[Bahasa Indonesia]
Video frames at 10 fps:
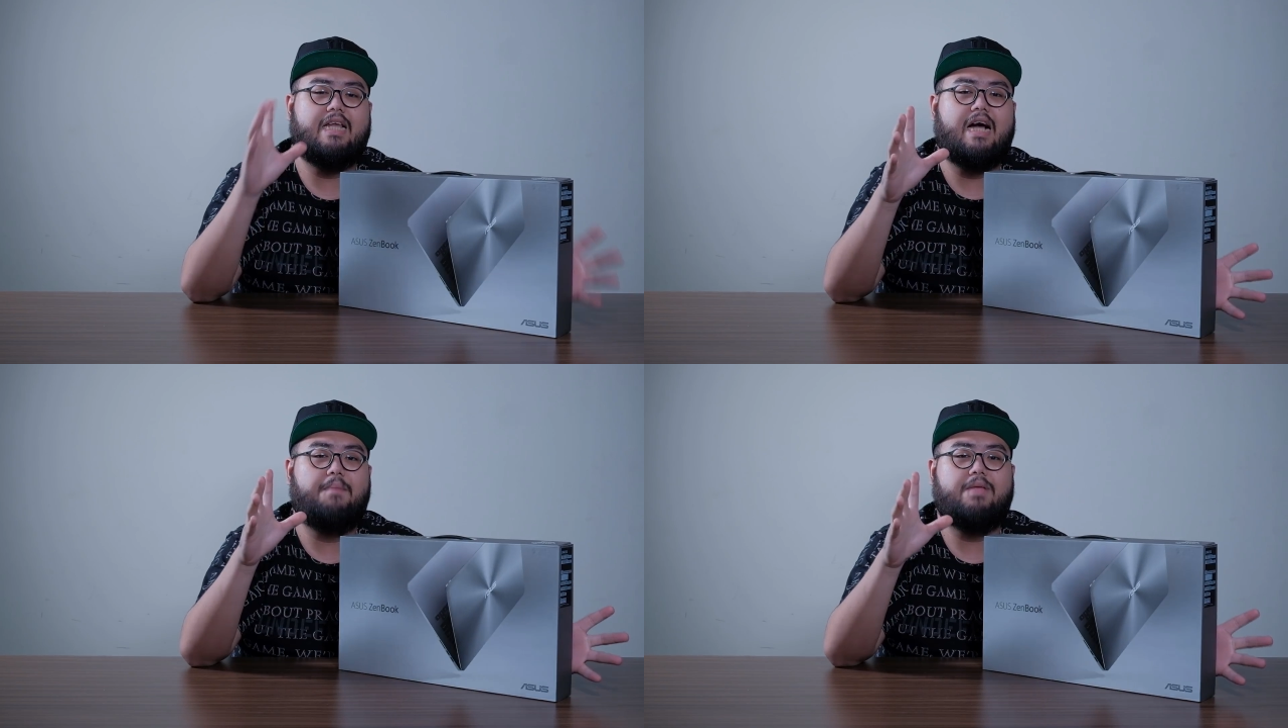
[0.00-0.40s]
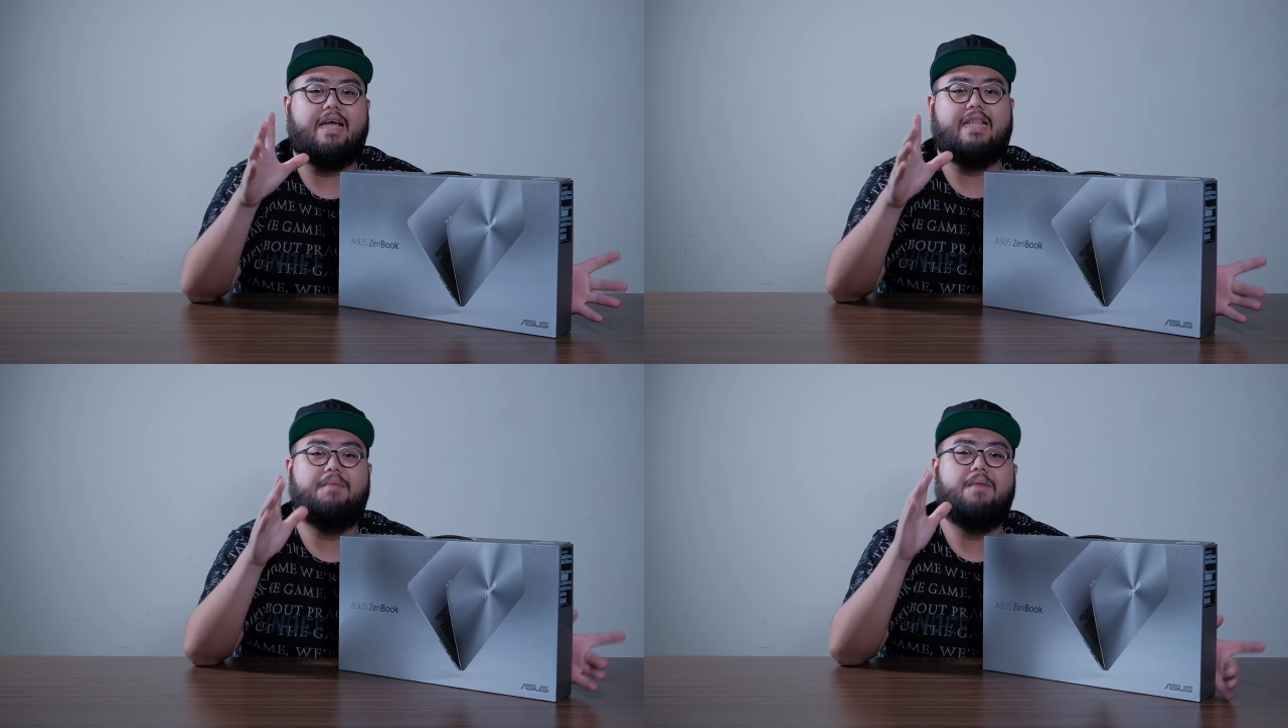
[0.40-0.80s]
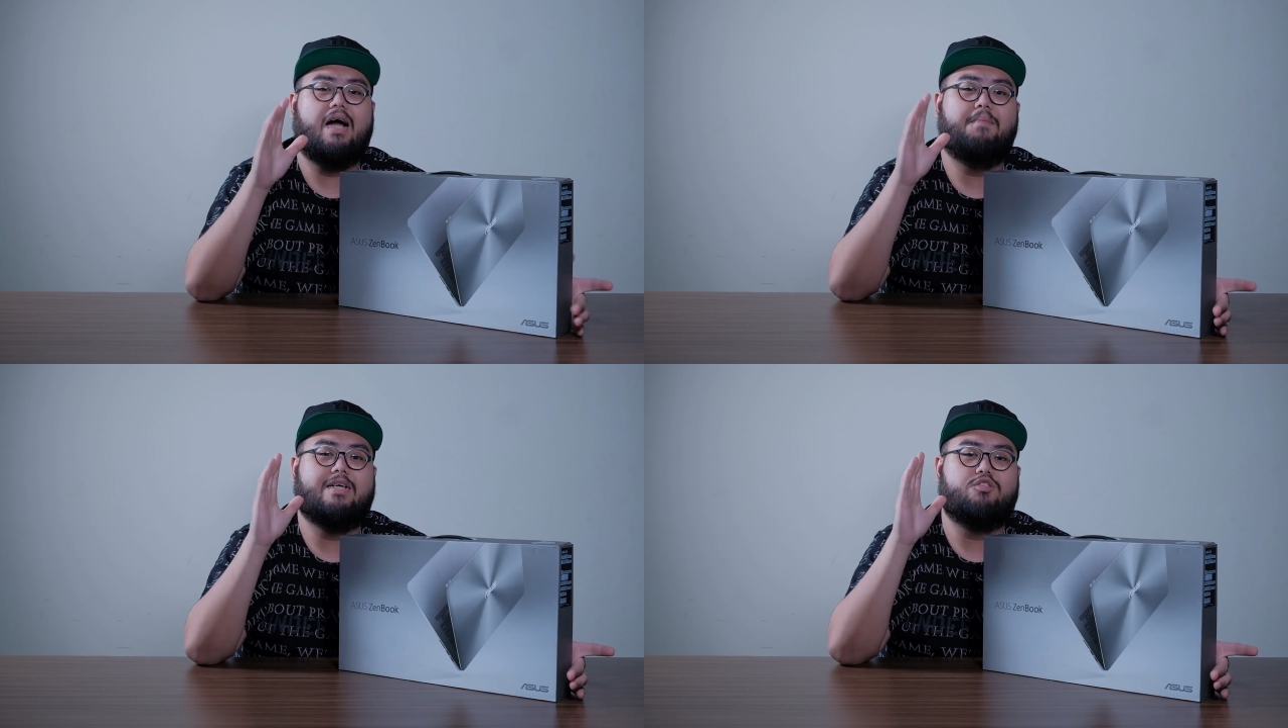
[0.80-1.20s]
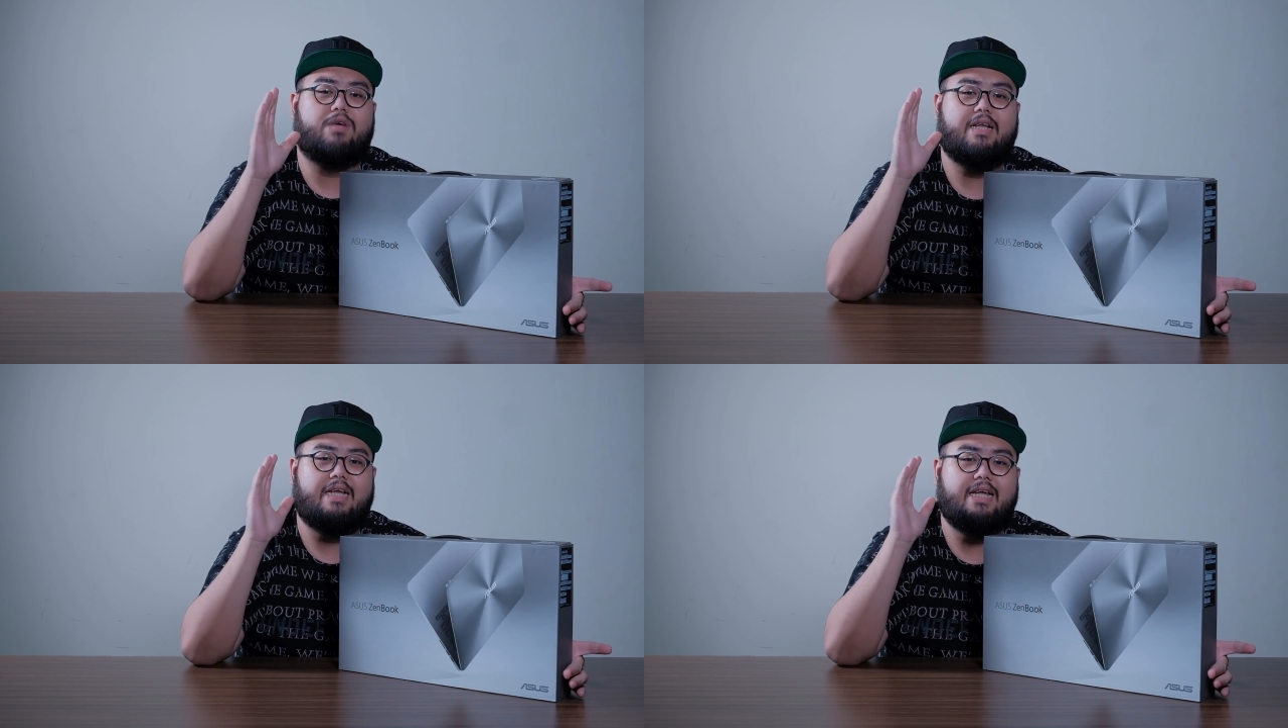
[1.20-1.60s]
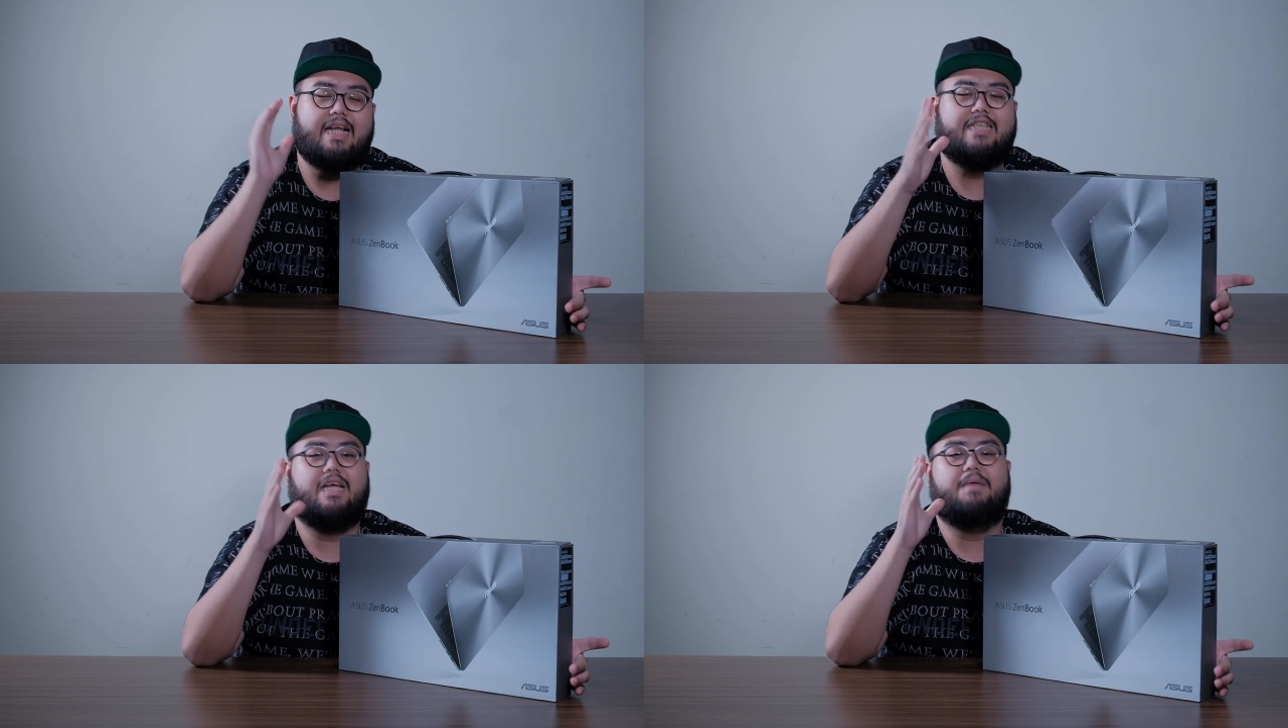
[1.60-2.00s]
lengkapnya kita bakal masuk masukin di
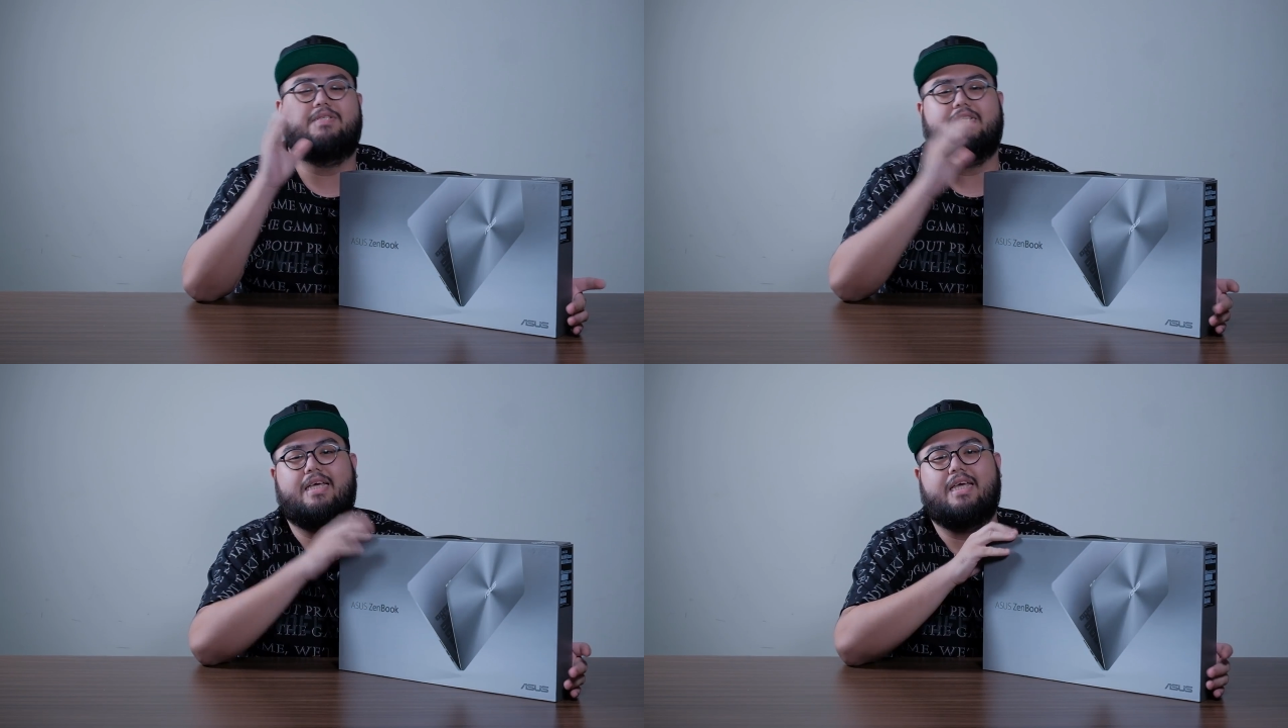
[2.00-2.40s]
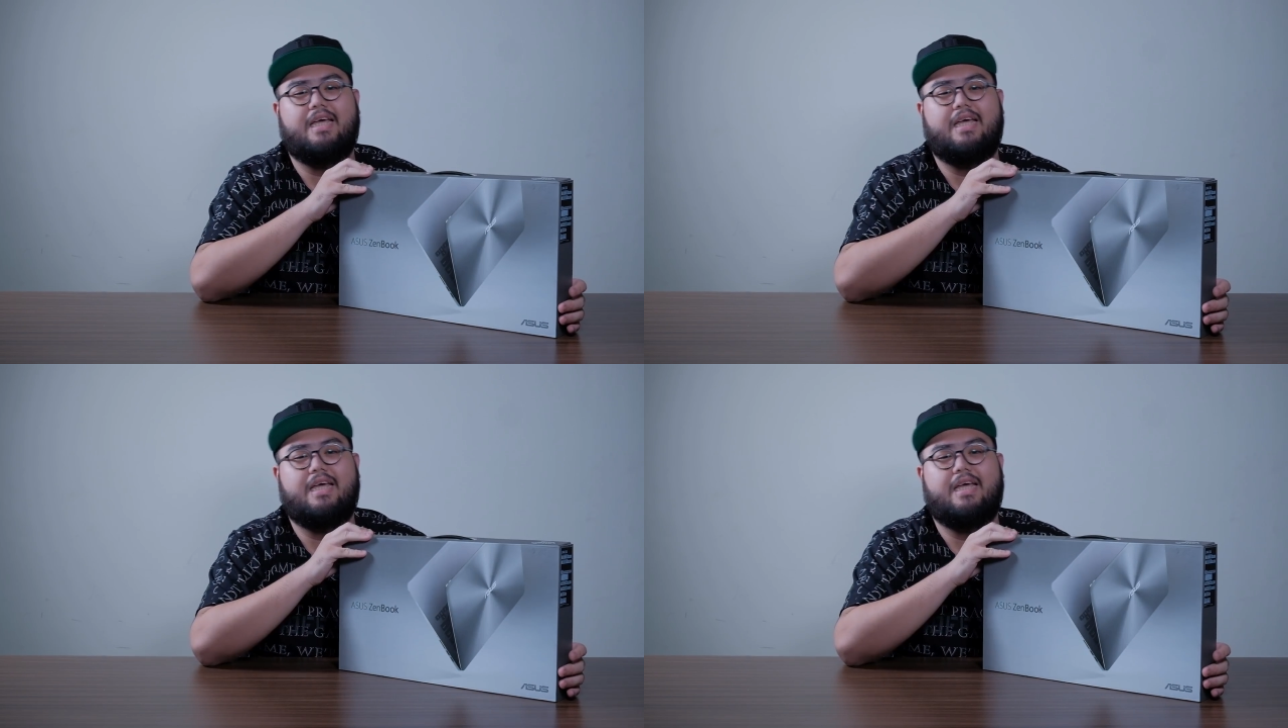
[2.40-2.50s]
deskripsi.